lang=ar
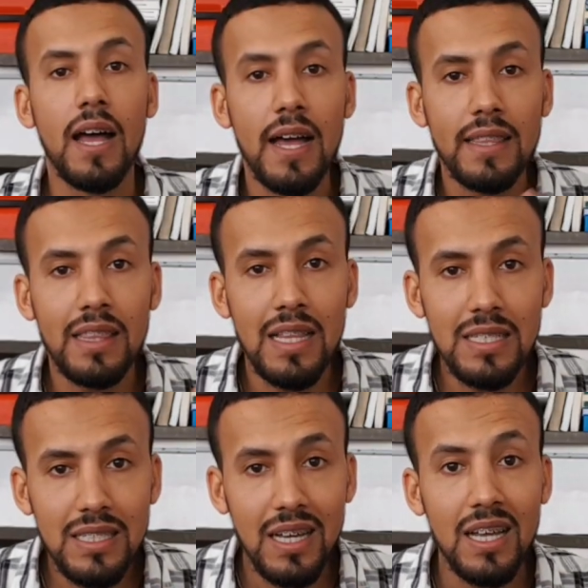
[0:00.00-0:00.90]
هاد
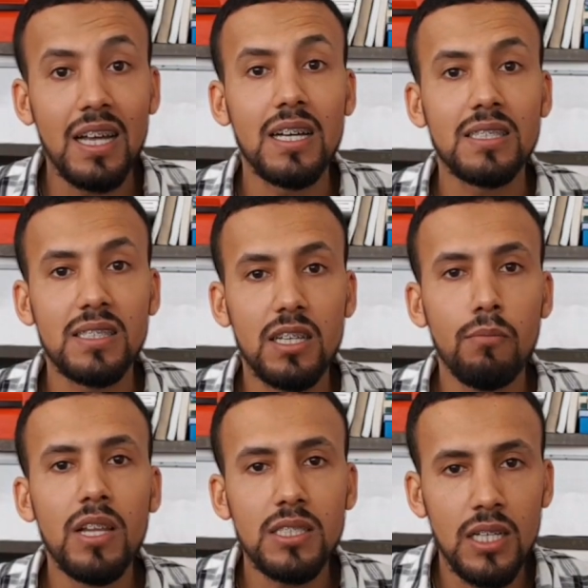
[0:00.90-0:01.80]
ثلاثه خاصك
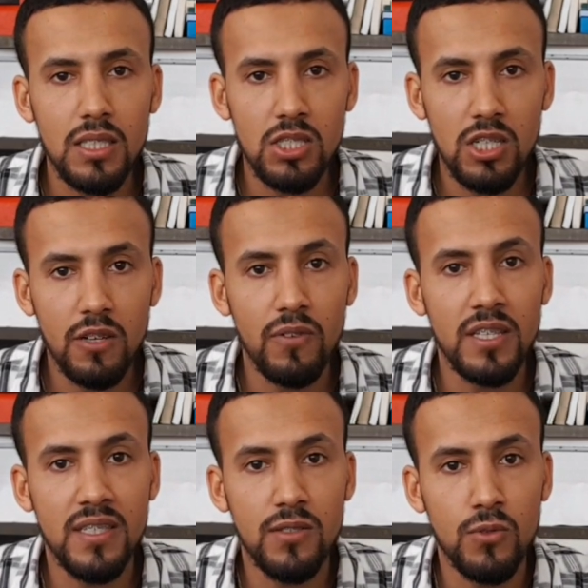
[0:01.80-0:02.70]
ملي تحط رجلك في لي
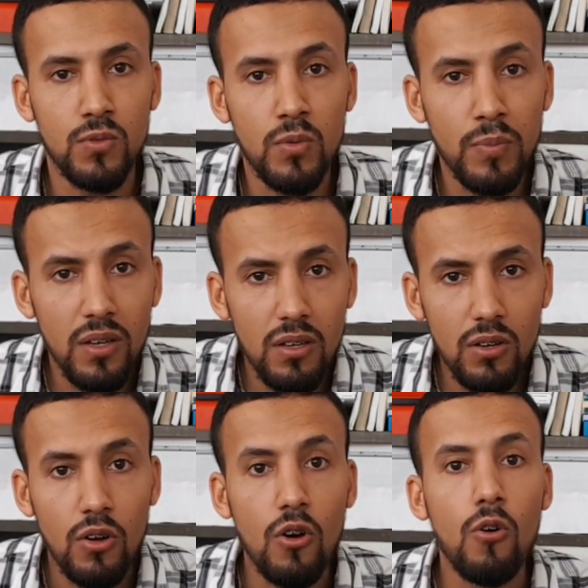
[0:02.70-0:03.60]
زيتود سوبيريور
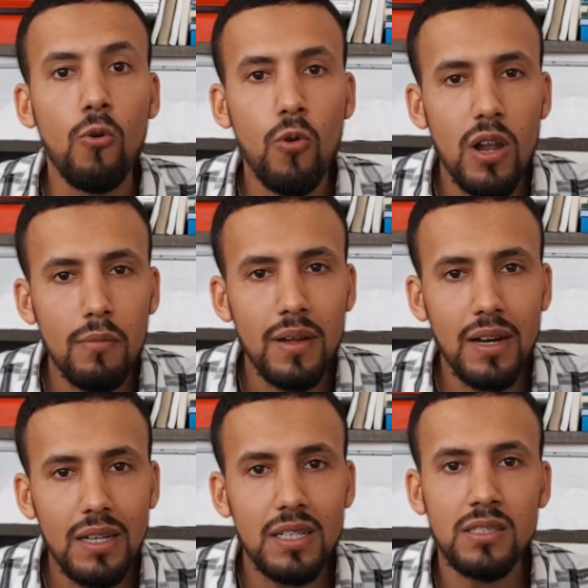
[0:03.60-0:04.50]
وكل
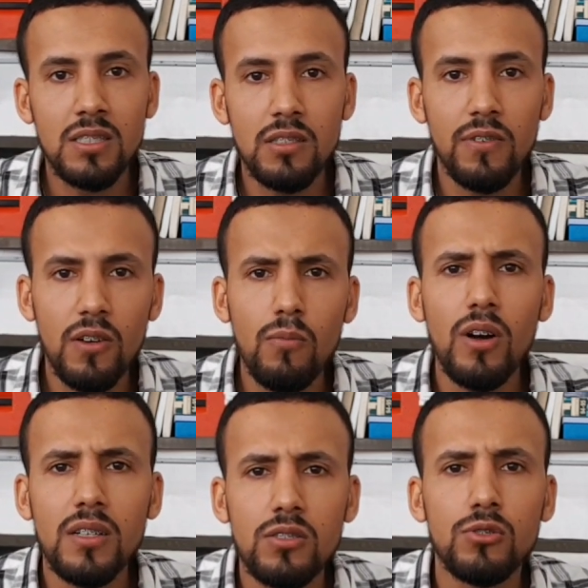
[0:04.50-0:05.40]
مره كتزيد فيهم
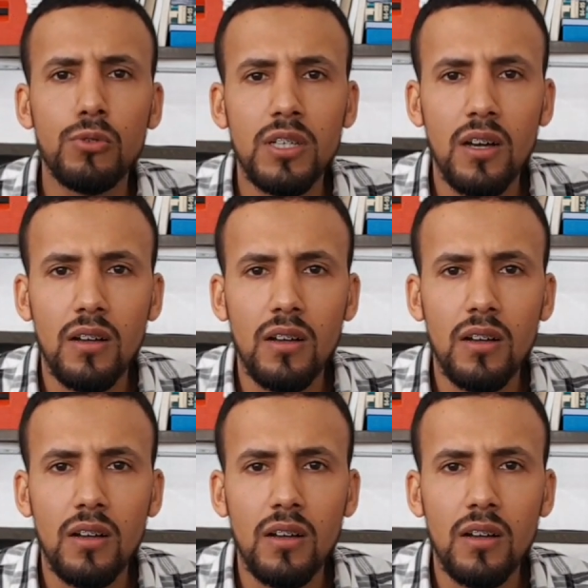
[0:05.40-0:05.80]
واحد شويه